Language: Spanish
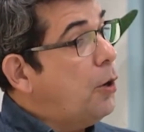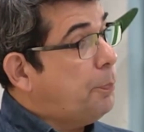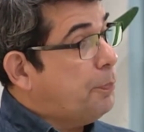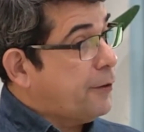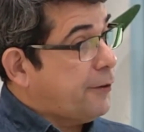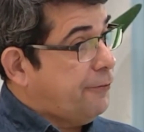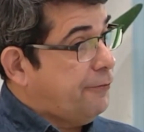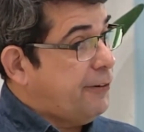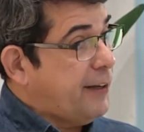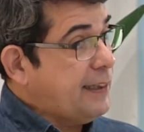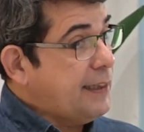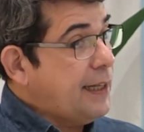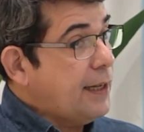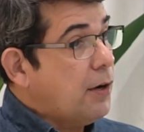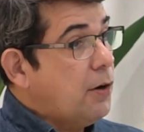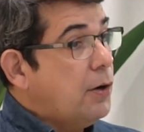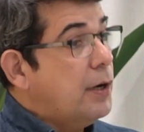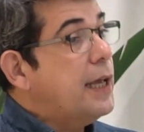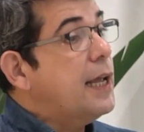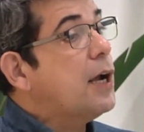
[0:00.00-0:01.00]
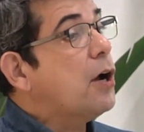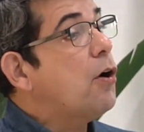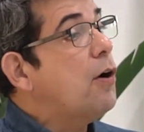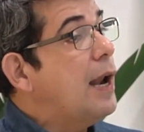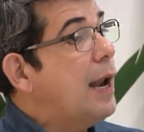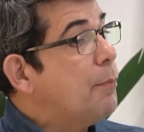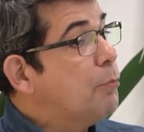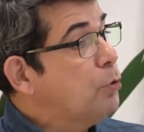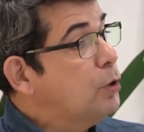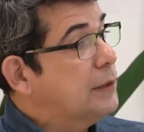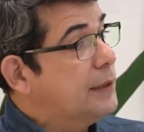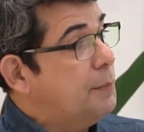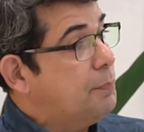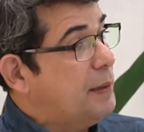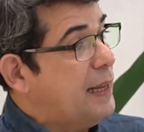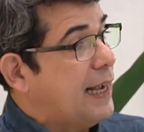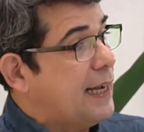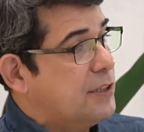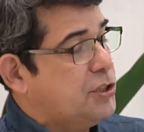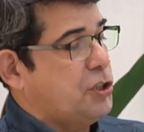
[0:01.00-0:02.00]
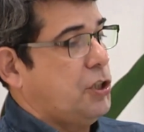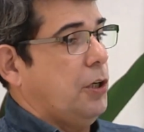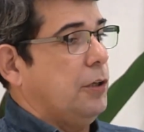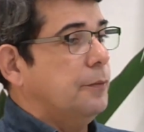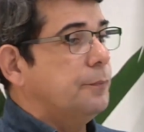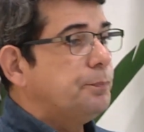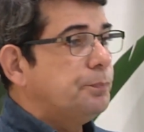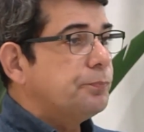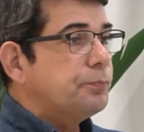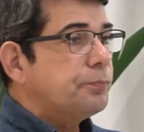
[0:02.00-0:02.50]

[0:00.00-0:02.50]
lo profético y con la multiplicación.